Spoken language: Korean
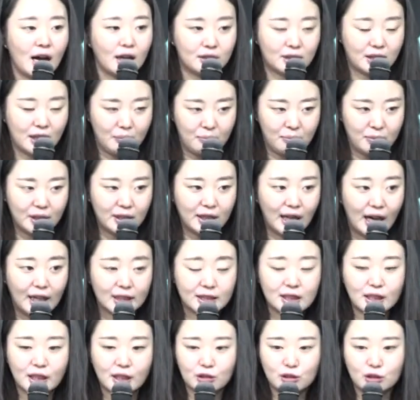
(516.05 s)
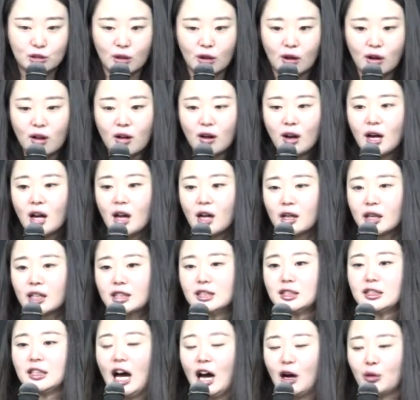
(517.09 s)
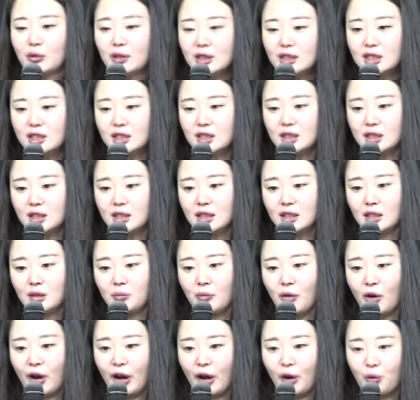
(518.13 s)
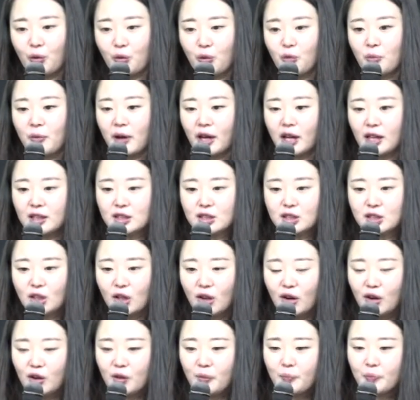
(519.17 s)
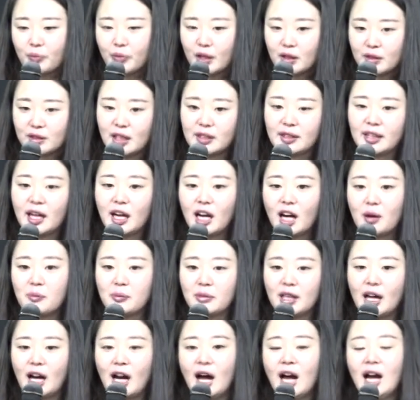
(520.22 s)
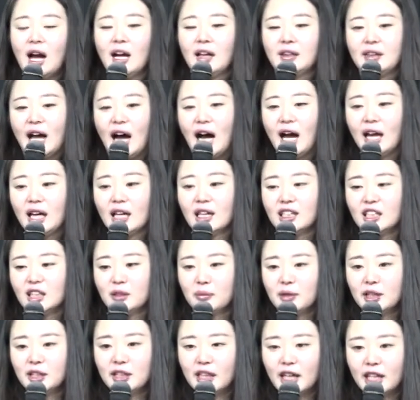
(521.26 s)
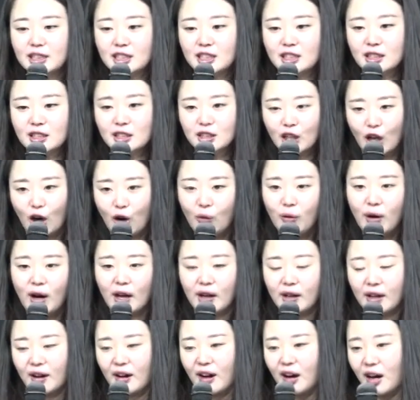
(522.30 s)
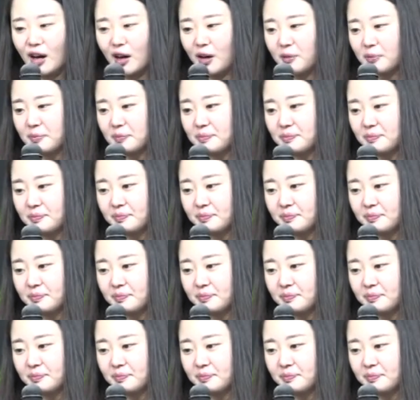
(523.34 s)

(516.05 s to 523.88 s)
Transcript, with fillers: 됩니다. 아시겠죠? 그래서 다윗이 뭐라고 고백했죠? 자, 따라합니다. 나의 힘이 되신 여호와여.